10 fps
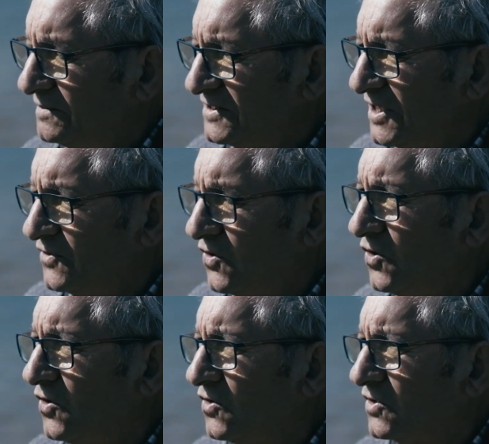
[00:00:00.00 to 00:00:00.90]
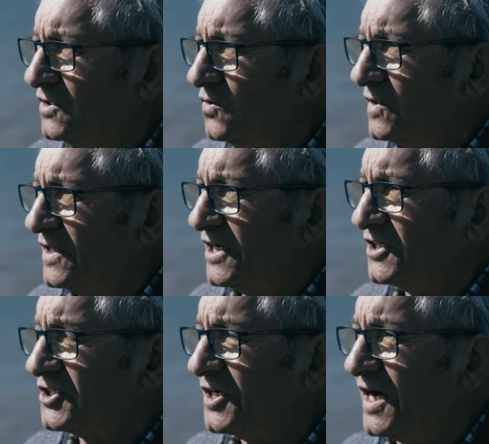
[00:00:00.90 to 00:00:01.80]
mas a dor não a
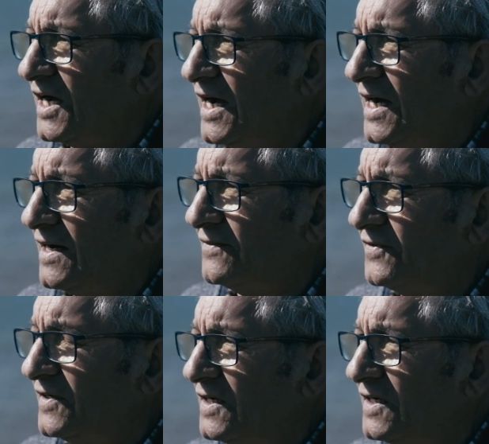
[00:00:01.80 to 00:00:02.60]
deixava.